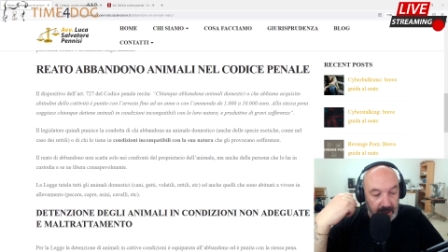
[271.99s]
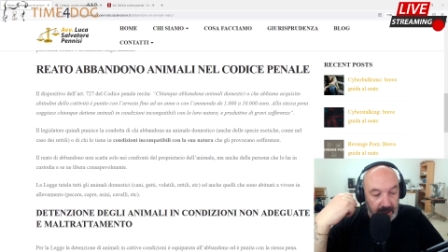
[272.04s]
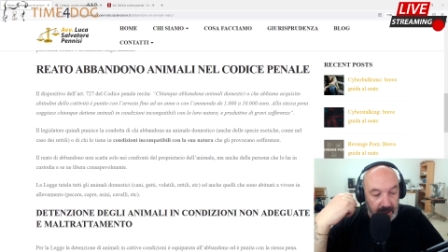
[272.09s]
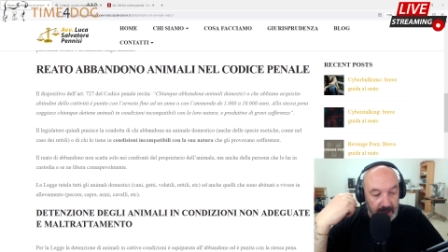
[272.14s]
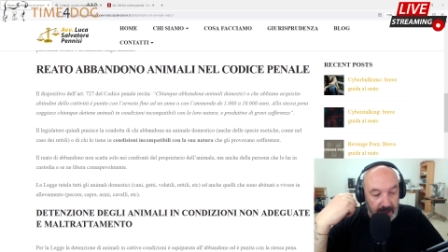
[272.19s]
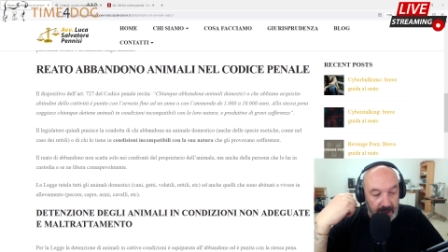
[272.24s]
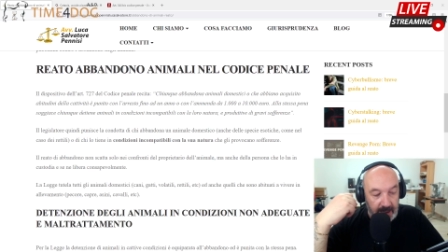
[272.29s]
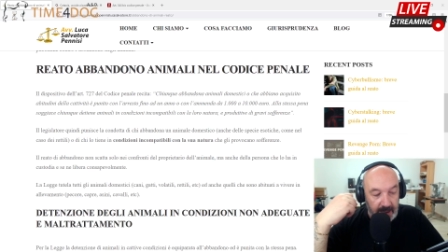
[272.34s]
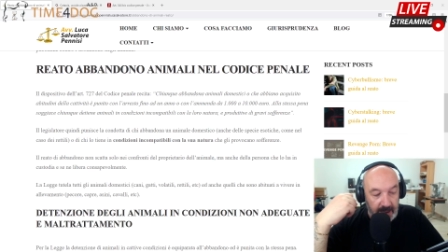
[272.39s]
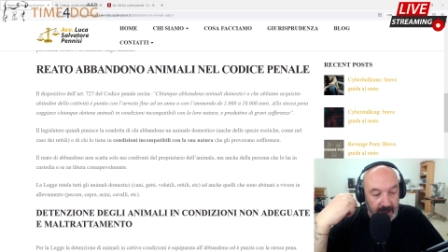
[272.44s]

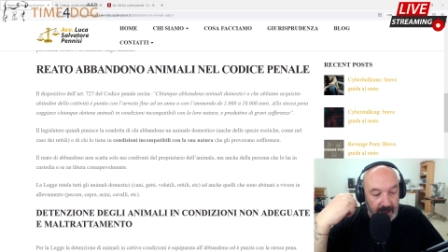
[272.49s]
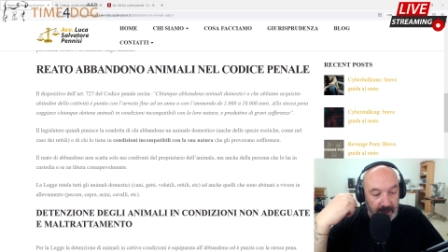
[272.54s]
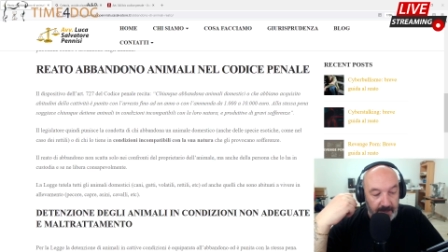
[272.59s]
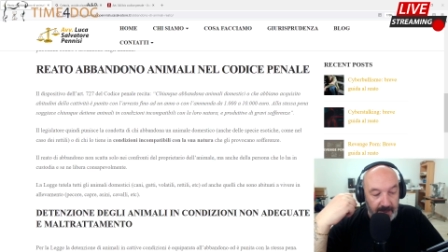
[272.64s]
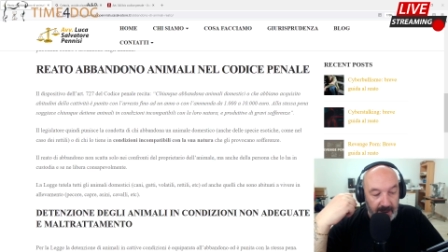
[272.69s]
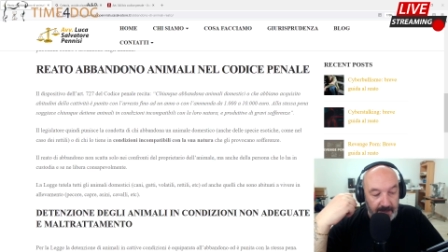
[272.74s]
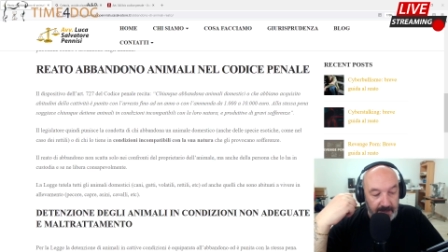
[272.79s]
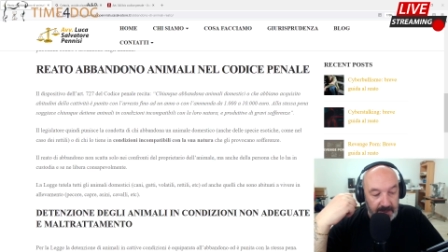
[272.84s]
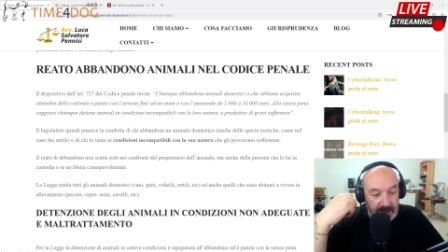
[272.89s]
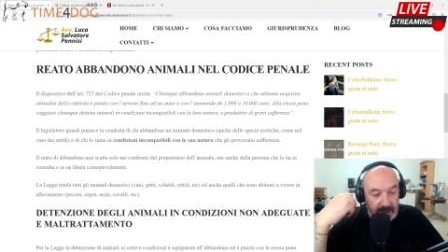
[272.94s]
E, e il
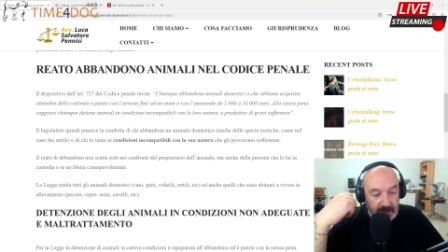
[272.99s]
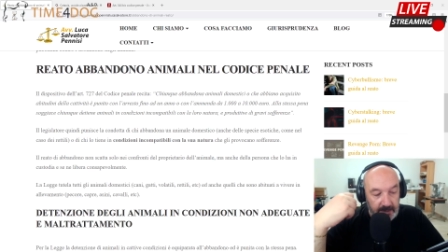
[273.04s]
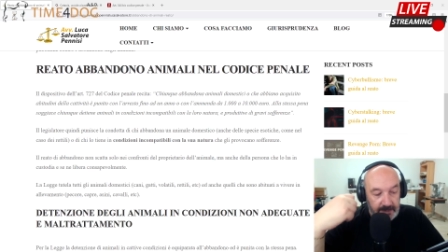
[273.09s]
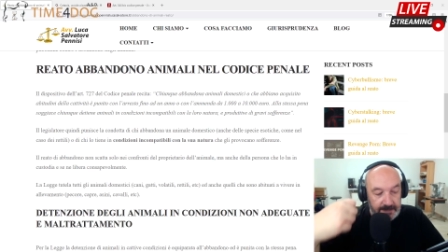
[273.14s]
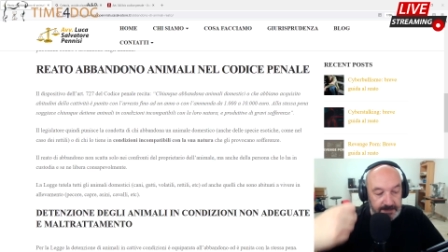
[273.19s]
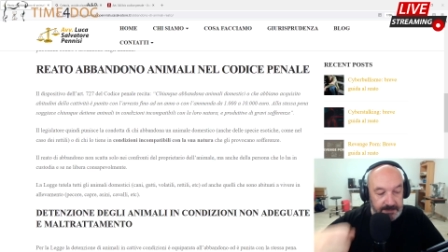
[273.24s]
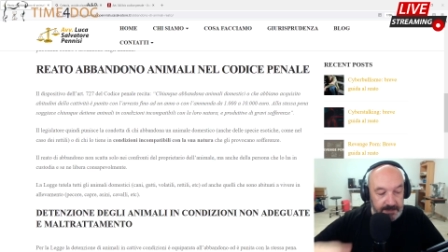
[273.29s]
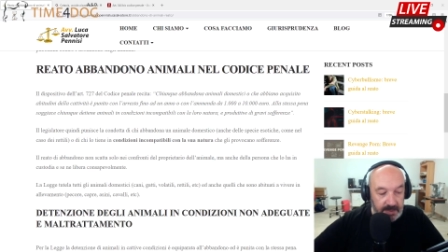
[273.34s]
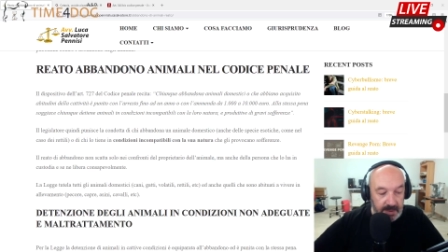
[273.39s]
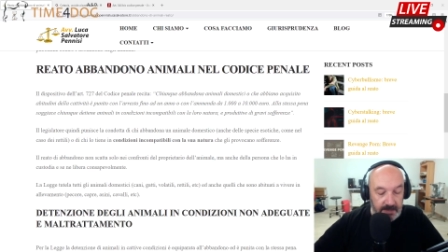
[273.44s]
bambino,
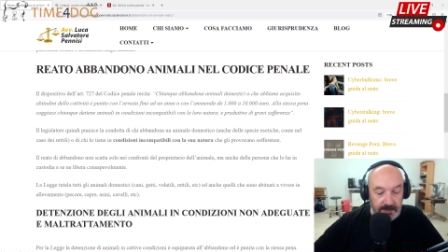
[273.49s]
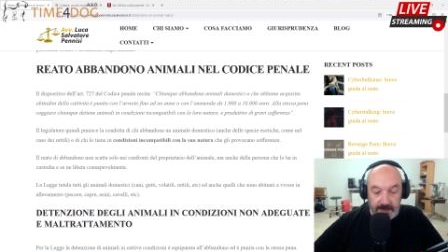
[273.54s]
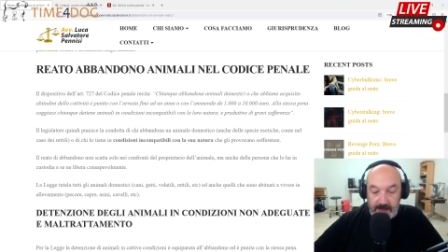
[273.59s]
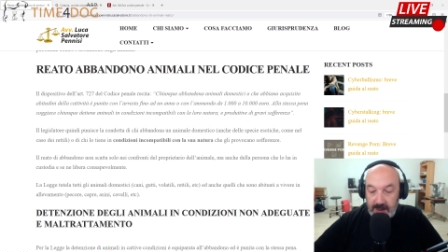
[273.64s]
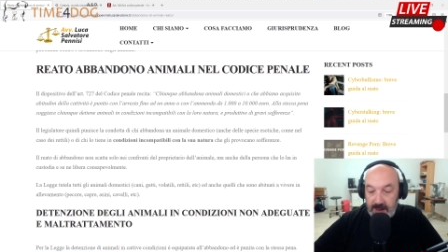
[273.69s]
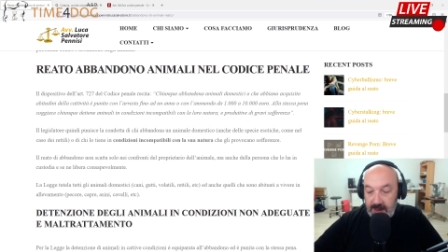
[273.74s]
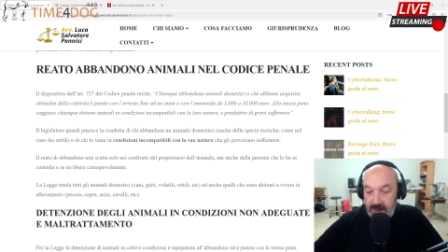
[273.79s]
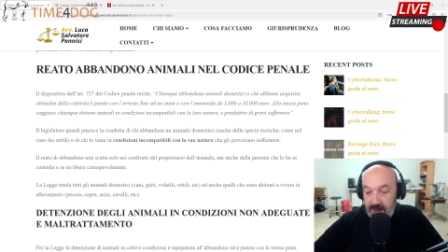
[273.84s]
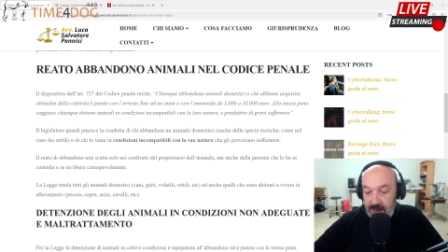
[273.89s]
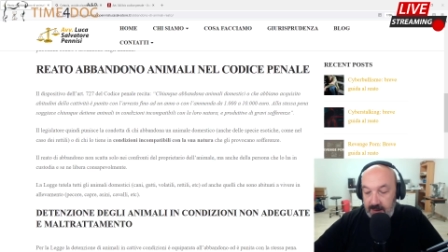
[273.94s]

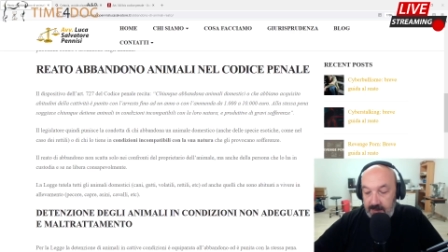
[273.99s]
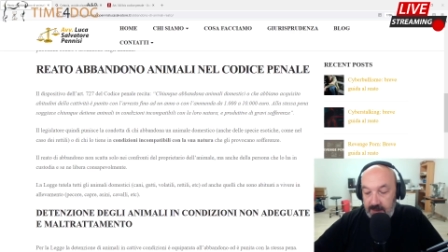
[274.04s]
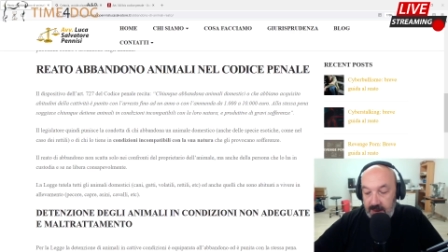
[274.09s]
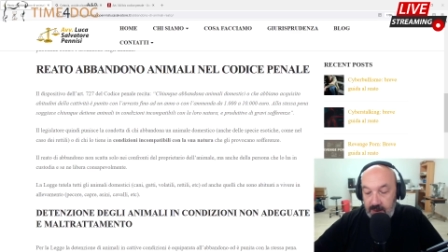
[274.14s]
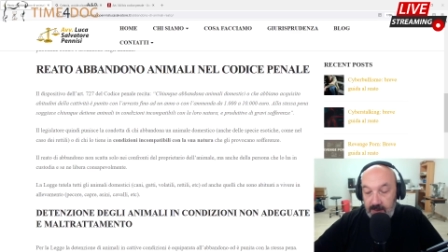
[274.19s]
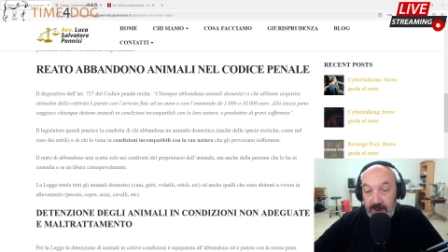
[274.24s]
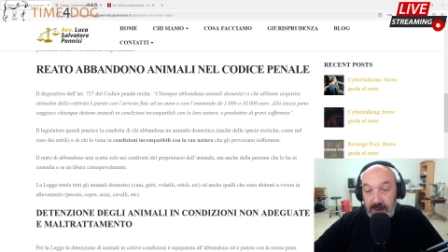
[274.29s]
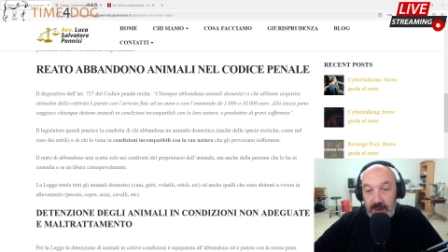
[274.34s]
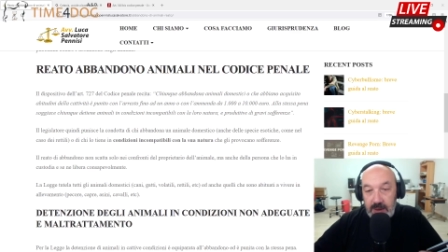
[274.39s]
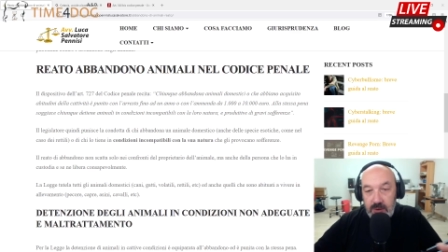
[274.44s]
perché bene o
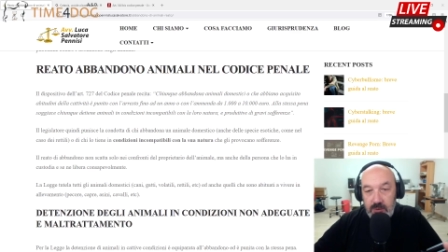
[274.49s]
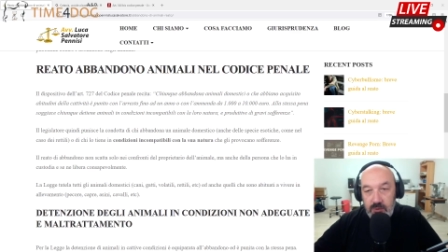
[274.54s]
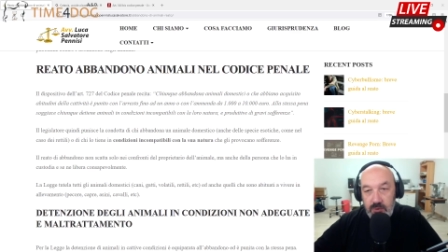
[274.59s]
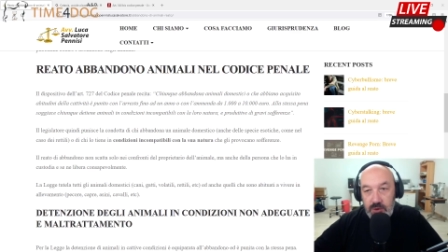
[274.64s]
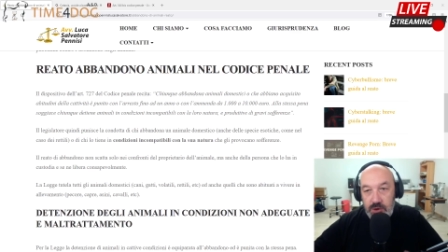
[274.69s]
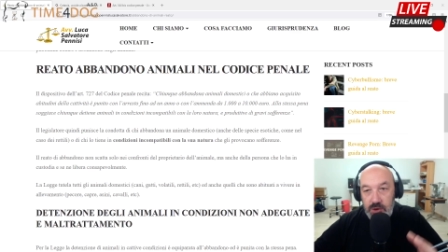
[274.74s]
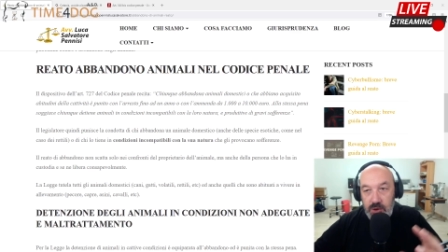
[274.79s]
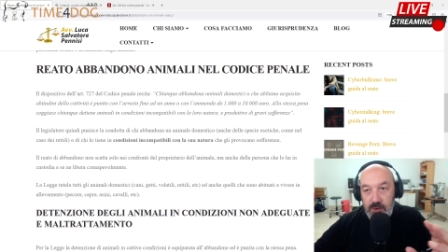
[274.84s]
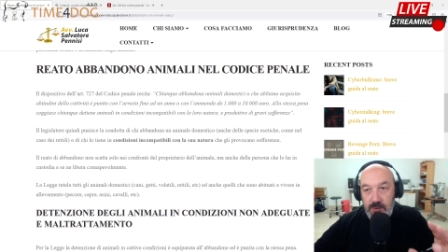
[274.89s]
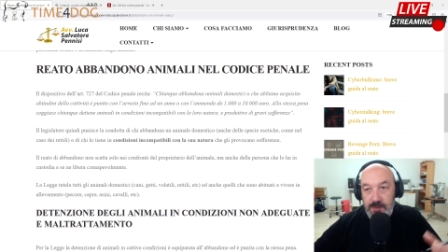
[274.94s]
male il
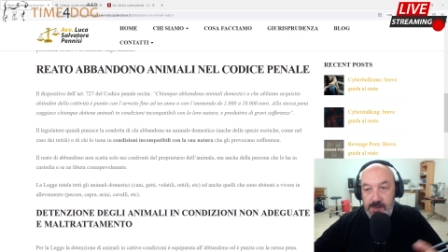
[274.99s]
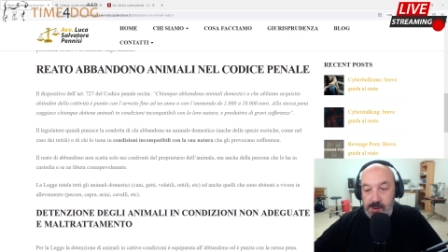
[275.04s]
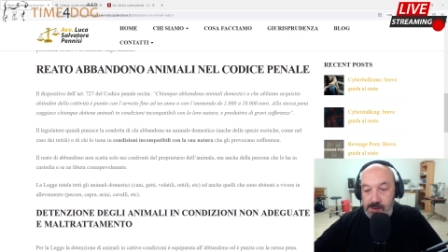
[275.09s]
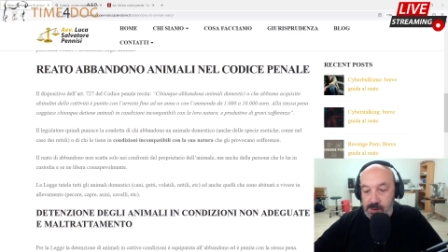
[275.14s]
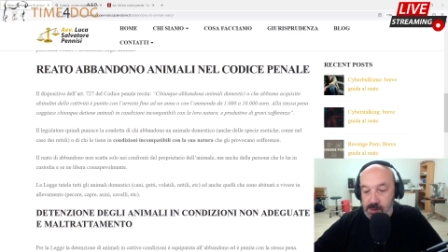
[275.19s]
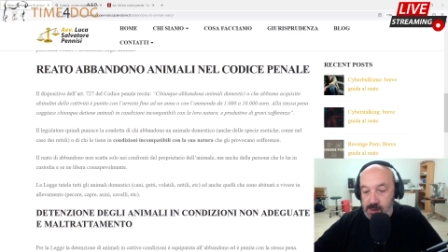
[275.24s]
cucciolo